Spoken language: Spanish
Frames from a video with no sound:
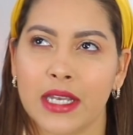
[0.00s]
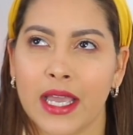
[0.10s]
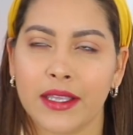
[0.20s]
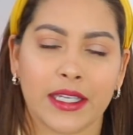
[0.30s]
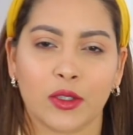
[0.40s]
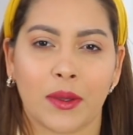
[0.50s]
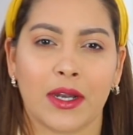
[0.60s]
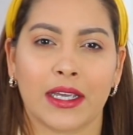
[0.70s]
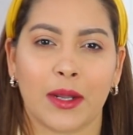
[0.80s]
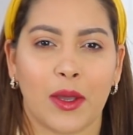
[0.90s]
Lady que todavía
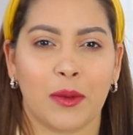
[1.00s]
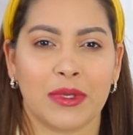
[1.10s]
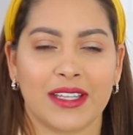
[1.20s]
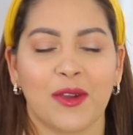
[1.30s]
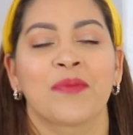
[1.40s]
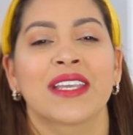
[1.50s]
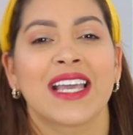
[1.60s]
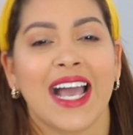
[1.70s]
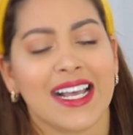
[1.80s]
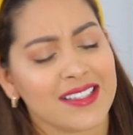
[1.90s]
no has grabado el video.
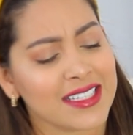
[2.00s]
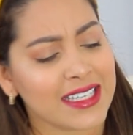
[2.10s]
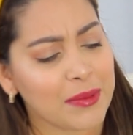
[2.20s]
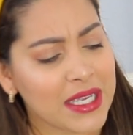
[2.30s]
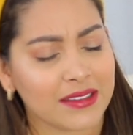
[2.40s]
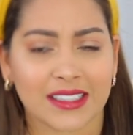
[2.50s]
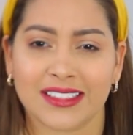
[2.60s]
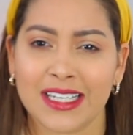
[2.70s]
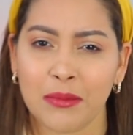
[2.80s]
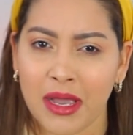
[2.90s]
Así que mi gente,
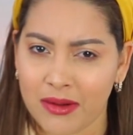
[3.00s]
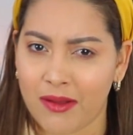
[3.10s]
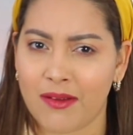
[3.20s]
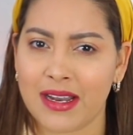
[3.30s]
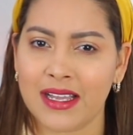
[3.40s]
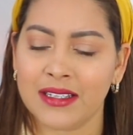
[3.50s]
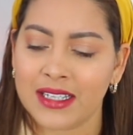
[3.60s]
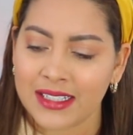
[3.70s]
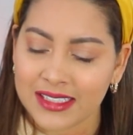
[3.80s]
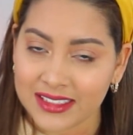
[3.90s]
sin más bla bla bla.
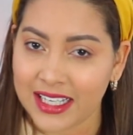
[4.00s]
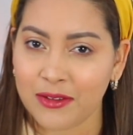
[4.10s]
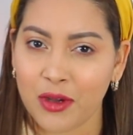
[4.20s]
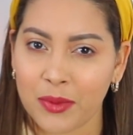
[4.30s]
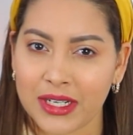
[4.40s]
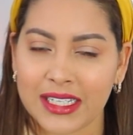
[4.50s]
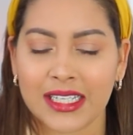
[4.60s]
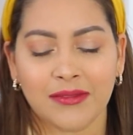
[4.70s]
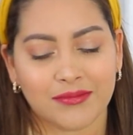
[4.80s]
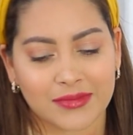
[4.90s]
Si eres nuevo por aquí,
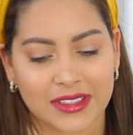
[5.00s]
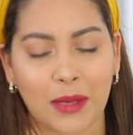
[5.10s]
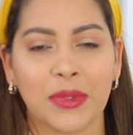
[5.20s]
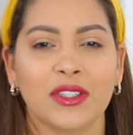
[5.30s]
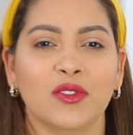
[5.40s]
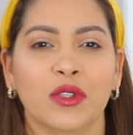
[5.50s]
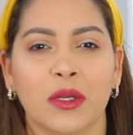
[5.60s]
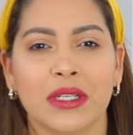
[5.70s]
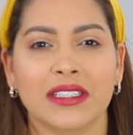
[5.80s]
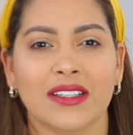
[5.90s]
te invito a
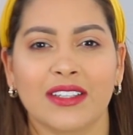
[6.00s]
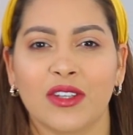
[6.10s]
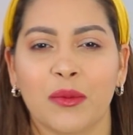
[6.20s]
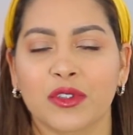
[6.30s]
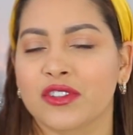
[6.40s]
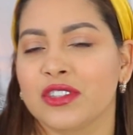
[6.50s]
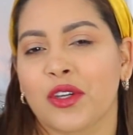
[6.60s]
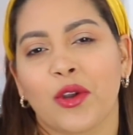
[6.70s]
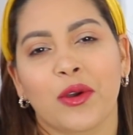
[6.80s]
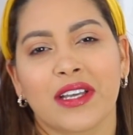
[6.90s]
suscribirte dando al
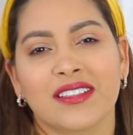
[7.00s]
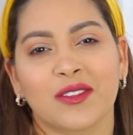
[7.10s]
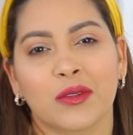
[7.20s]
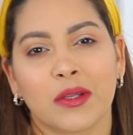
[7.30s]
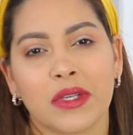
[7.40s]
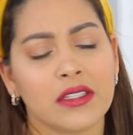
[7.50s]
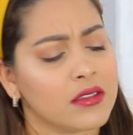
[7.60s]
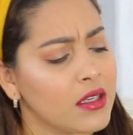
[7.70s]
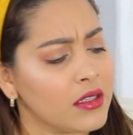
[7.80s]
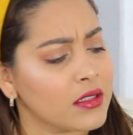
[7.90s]
botoncito rojo que dice
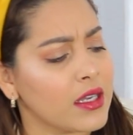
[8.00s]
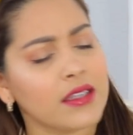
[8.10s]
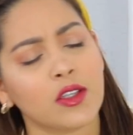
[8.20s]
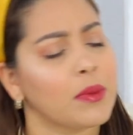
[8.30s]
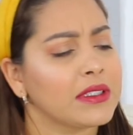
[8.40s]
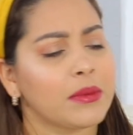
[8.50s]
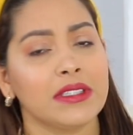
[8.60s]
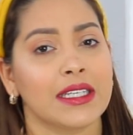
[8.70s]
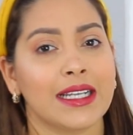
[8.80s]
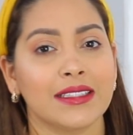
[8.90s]
suscribirse, es
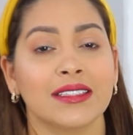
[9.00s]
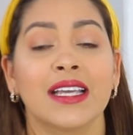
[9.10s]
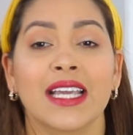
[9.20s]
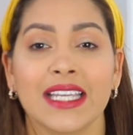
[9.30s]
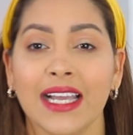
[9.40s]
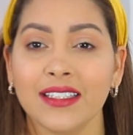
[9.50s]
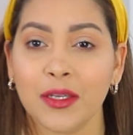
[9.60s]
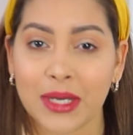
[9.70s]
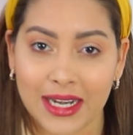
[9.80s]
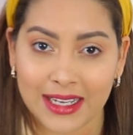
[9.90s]
completamente gratis, y
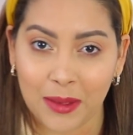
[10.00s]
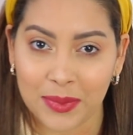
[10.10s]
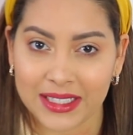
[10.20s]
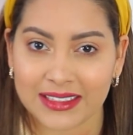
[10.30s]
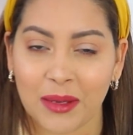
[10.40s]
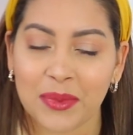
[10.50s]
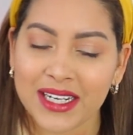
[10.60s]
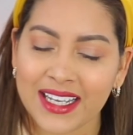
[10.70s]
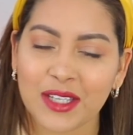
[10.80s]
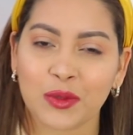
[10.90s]
activar a la campanita
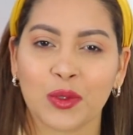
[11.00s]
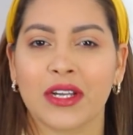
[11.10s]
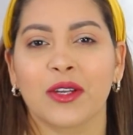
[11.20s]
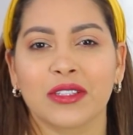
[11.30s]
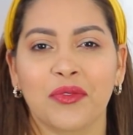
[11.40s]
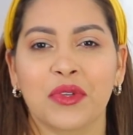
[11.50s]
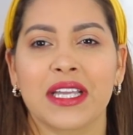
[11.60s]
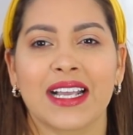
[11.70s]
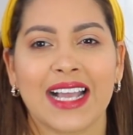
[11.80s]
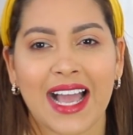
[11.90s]
para que YouTube les
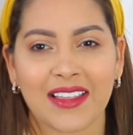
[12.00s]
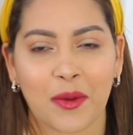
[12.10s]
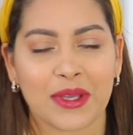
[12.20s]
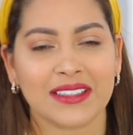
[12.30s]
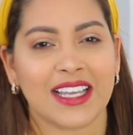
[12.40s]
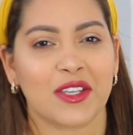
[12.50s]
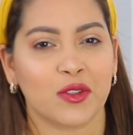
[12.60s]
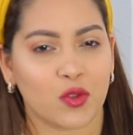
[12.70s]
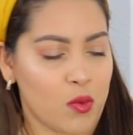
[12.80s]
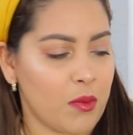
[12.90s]
notifique cada vez que yo
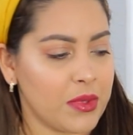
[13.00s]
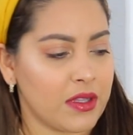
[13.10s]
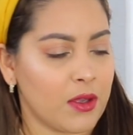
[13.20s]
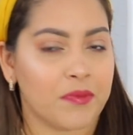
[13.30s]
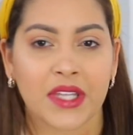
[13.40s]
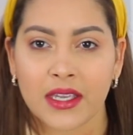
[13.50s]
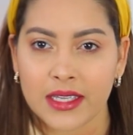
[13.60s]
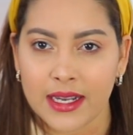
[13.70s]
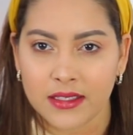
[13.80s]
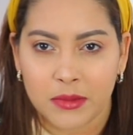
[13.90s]
subo un video.
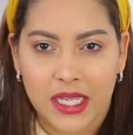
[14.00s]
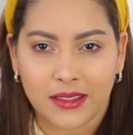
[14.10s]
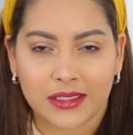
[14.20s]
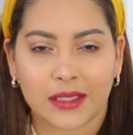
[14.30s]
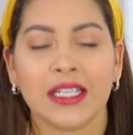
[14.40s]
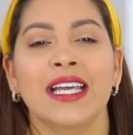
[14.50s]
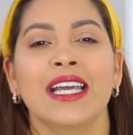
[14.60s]
Y ahora sí, mi gente,